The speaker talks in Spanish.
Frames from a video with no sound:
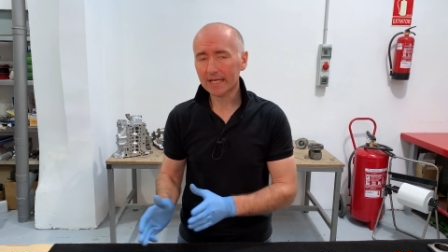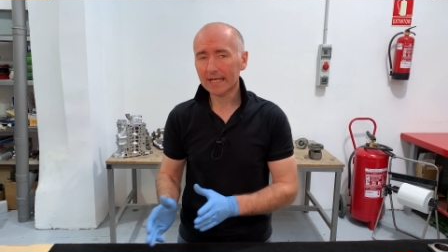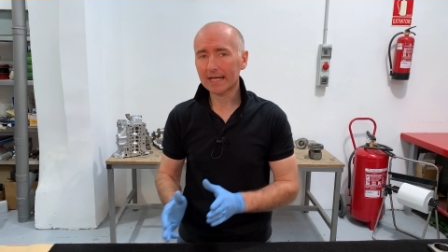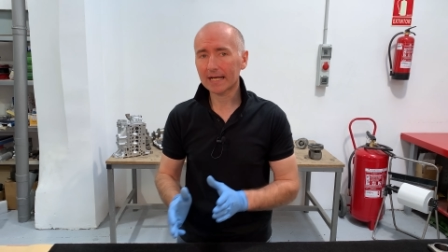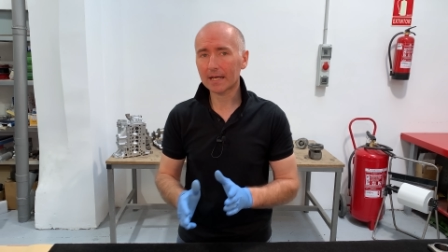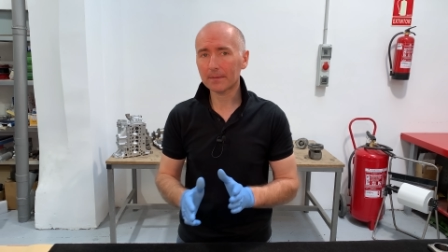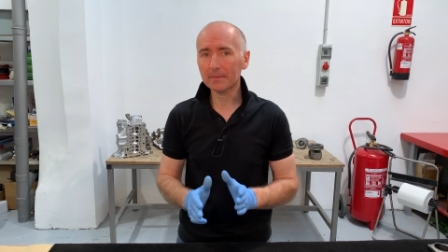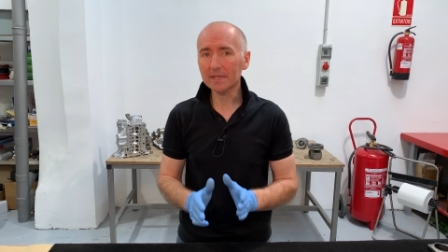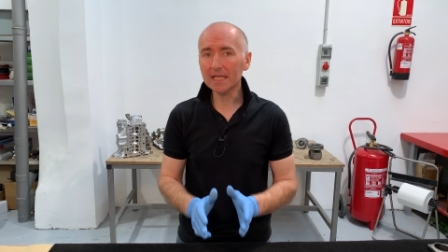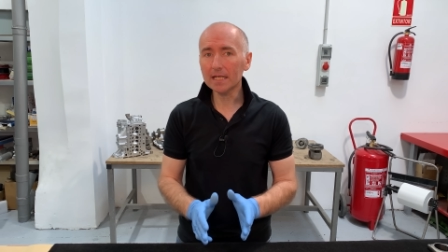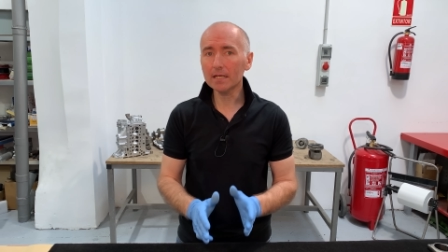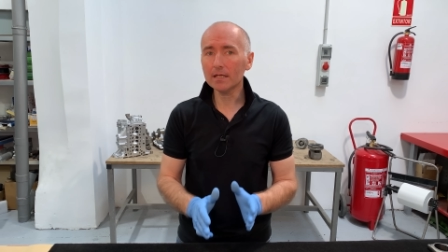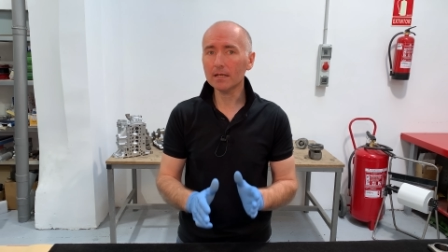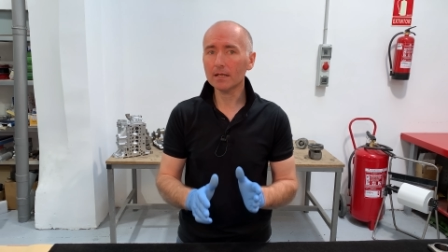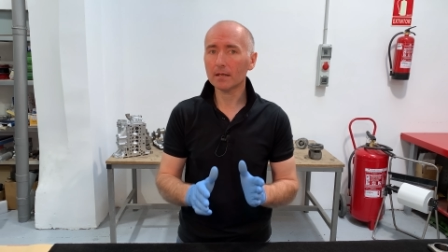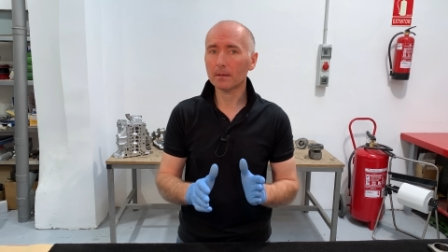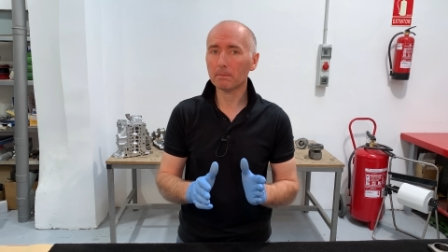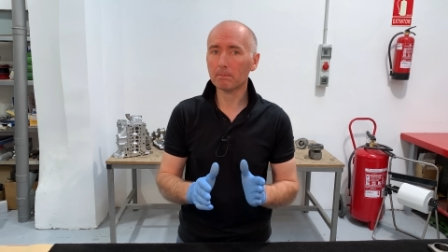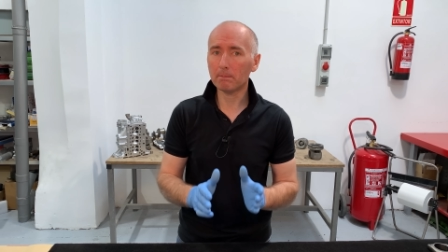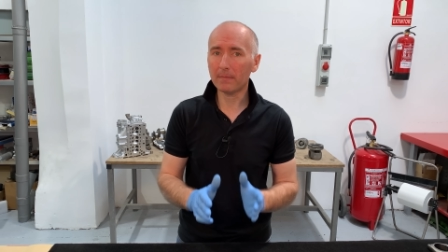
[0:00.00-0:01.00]
a
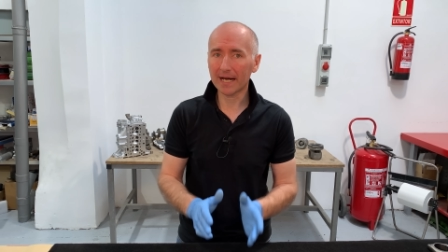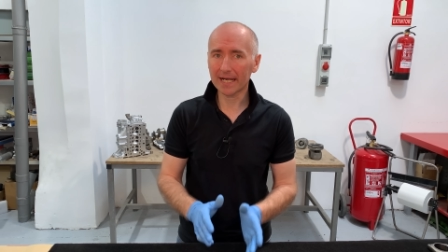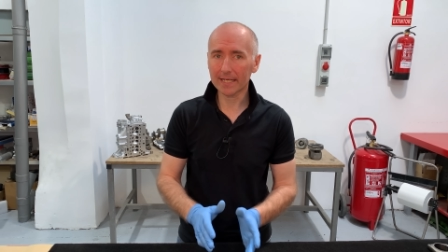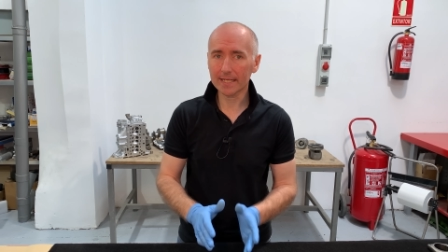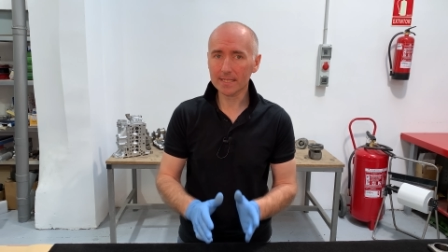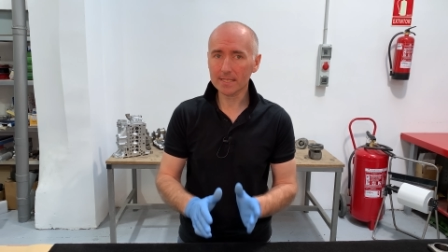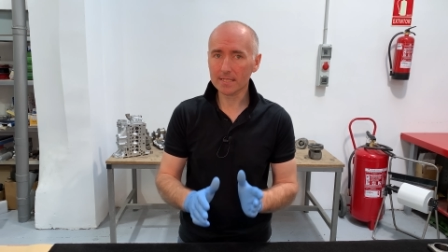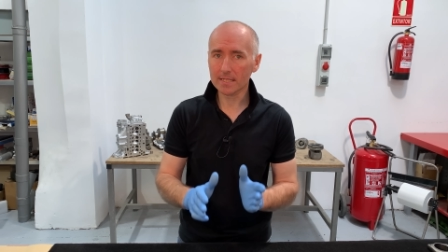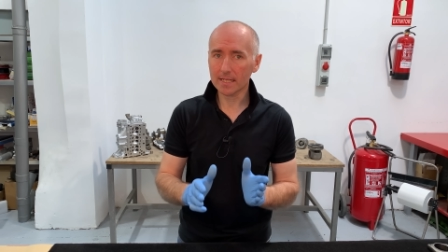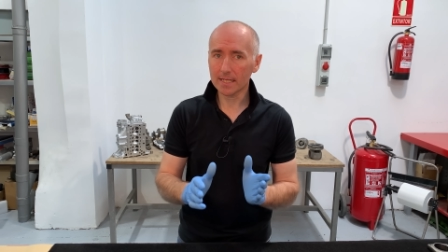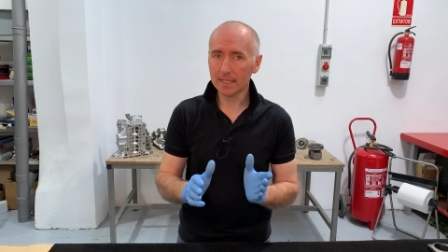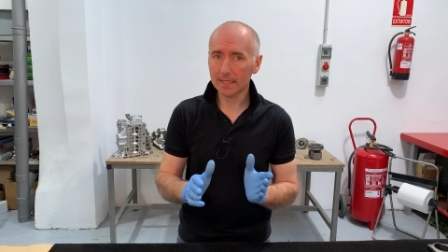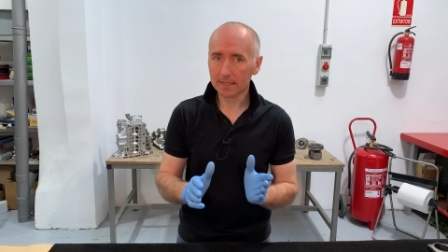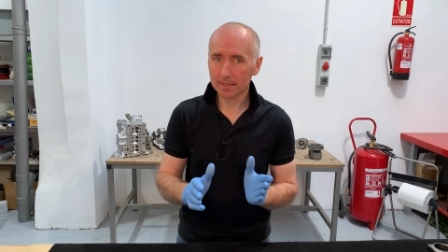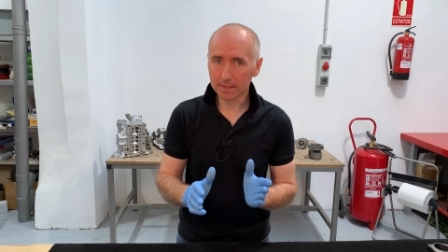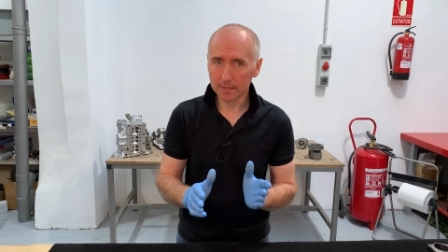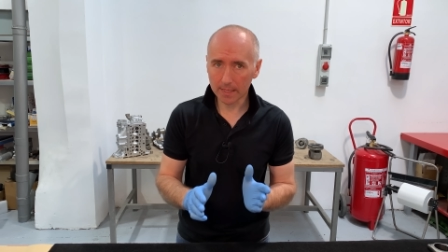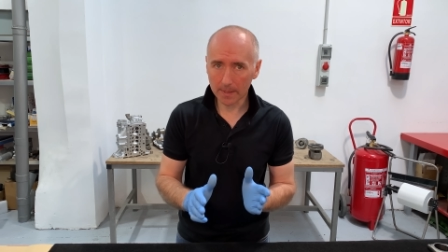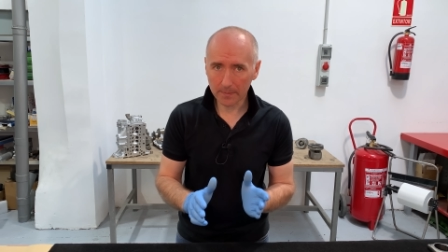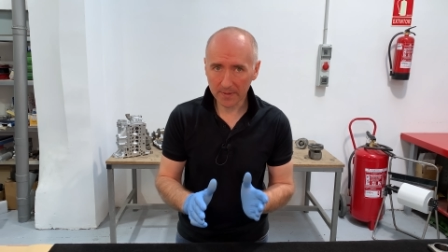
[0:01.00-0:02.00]
mil bares
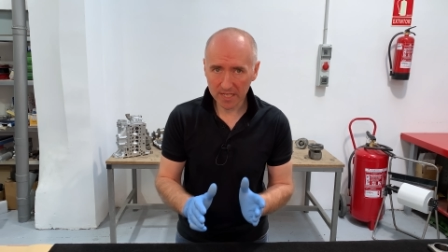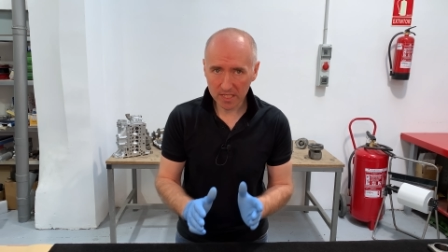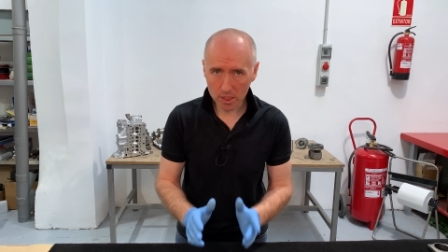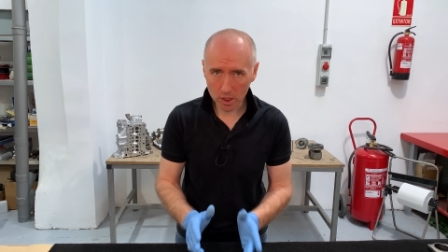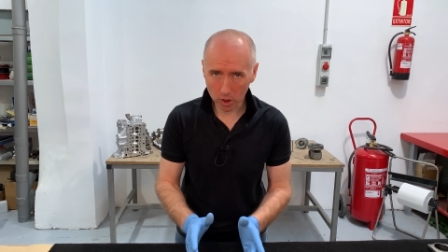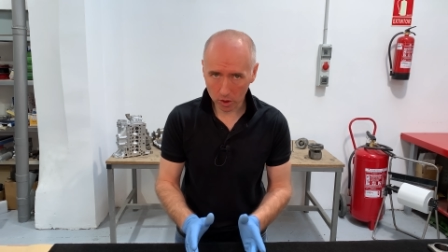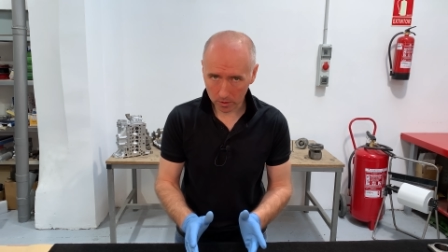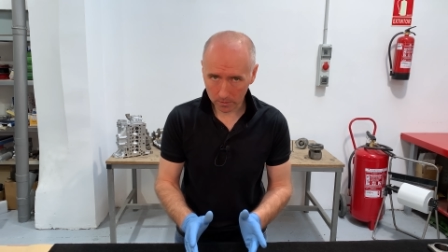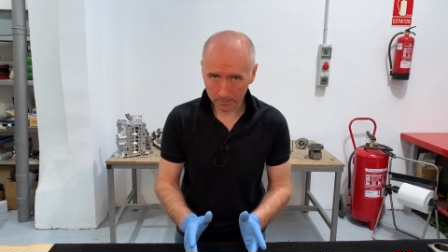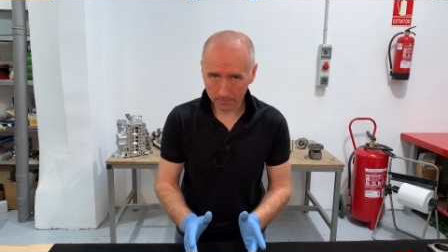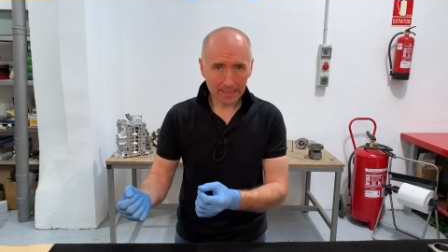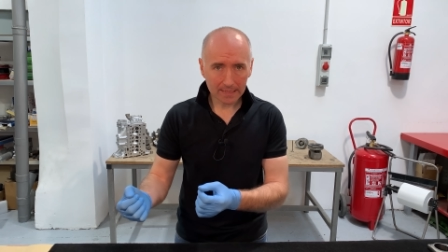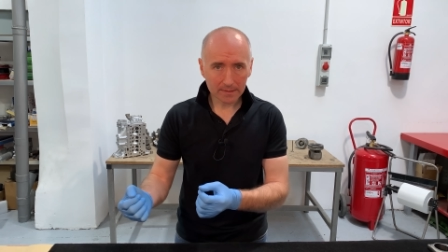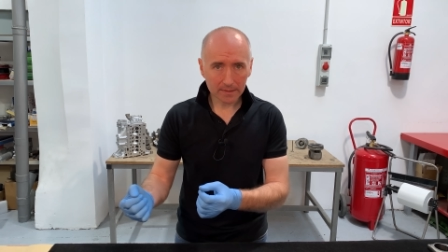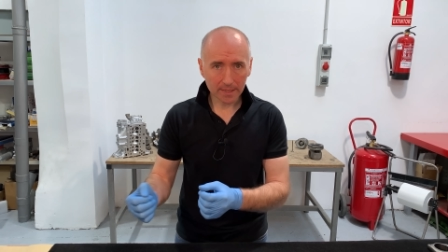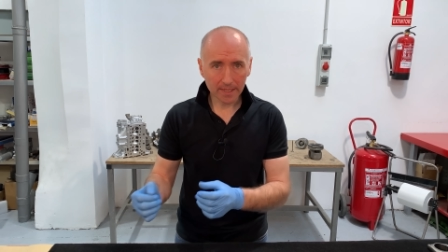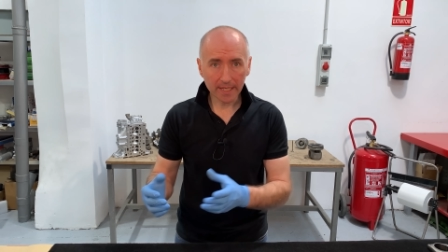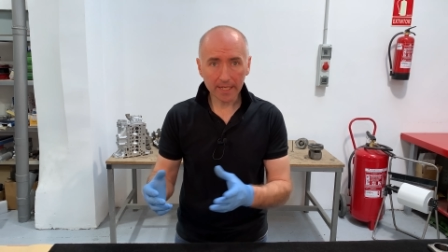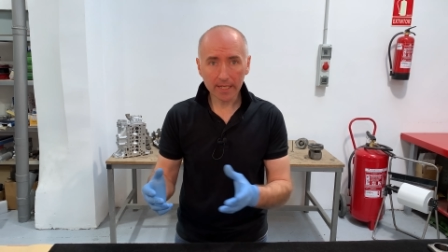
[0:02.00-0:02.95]
de presión. Tener